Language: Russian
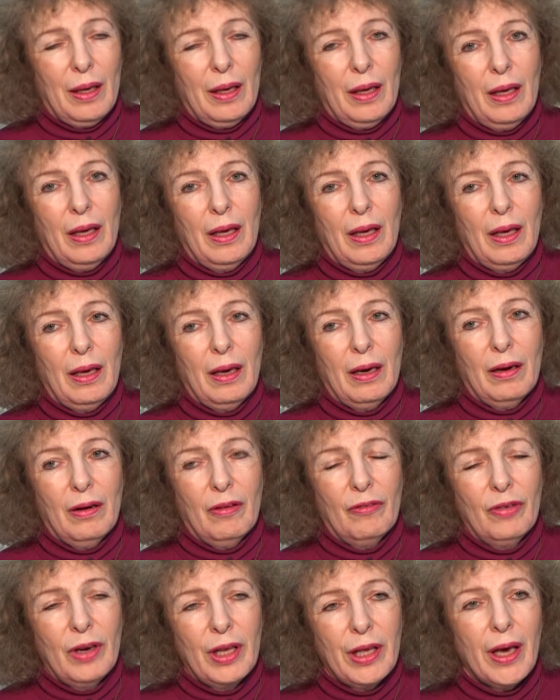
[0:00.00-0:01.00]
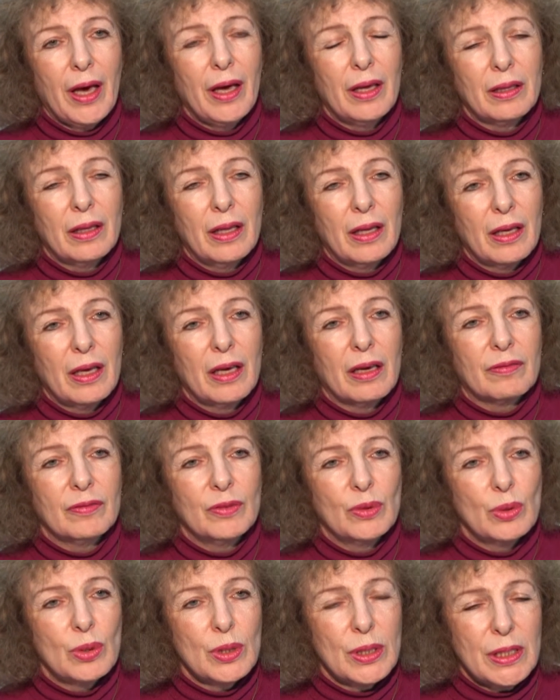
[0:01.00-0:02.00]
и влияет на
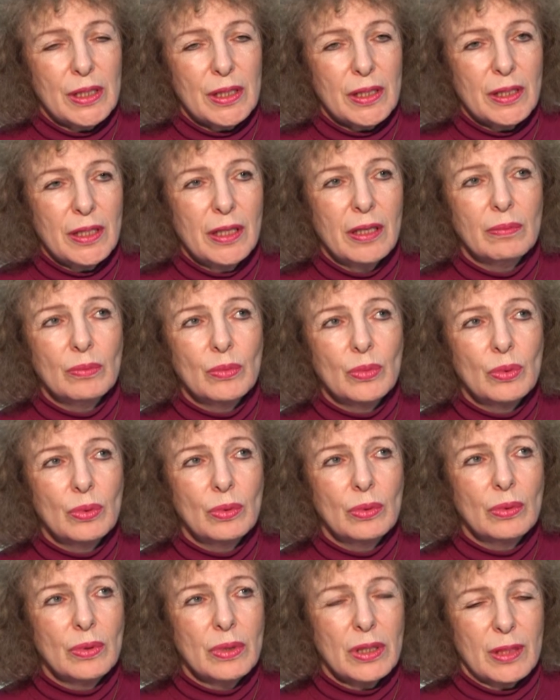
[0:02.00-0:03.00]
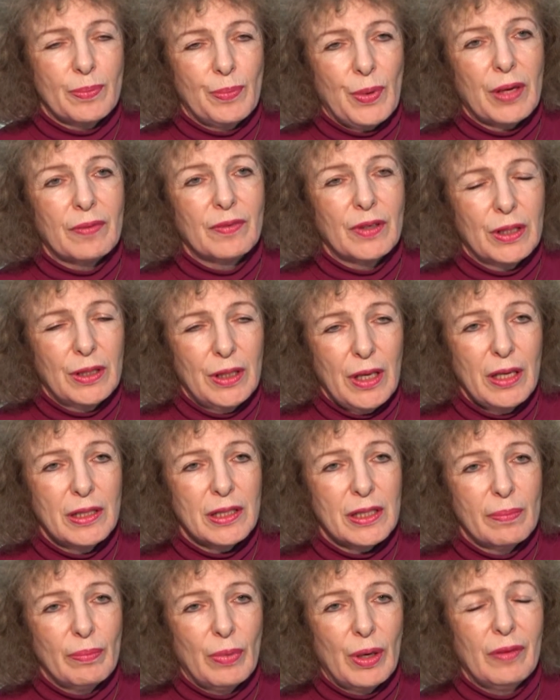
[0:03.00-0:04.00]
нервную систему с первых дней
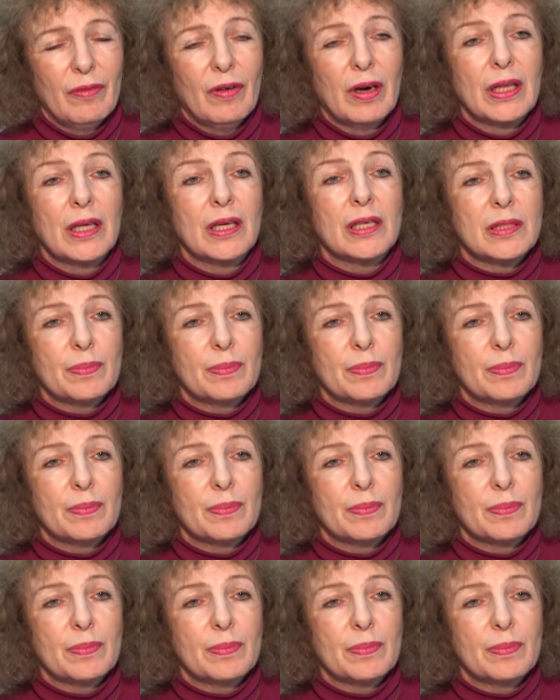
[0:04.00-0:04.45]
заболевания,